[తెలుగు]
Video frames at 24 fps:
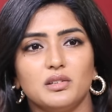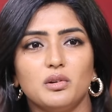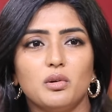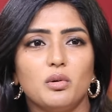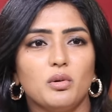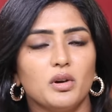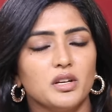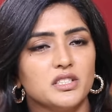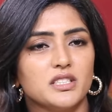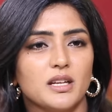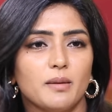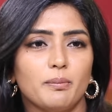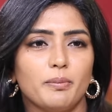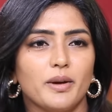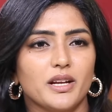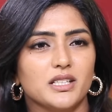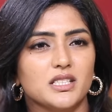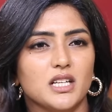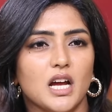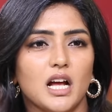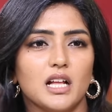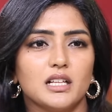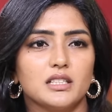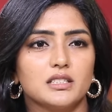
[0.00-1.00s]
నో అని చెప్పా
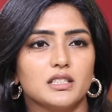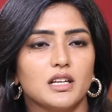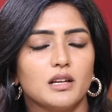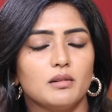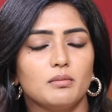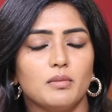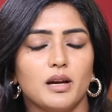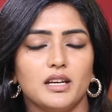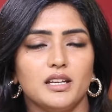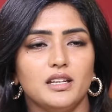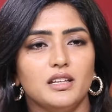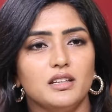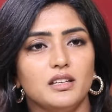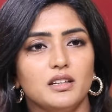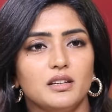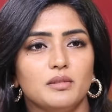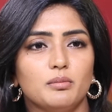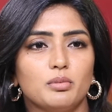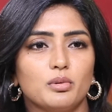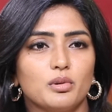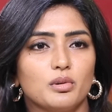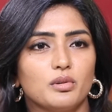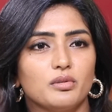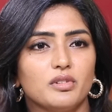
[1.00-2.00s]
చాలాసార్లు మళ్ళీ
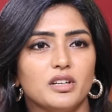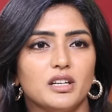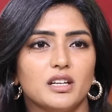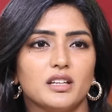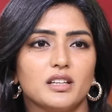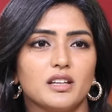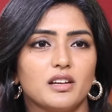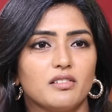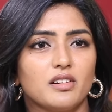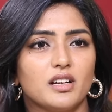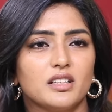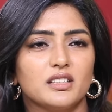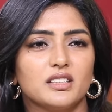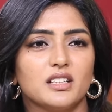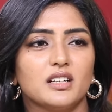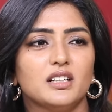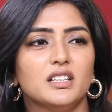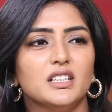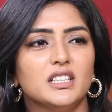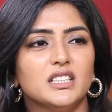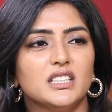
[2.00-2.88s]
ఇప్పుడు విన్న తర్వాత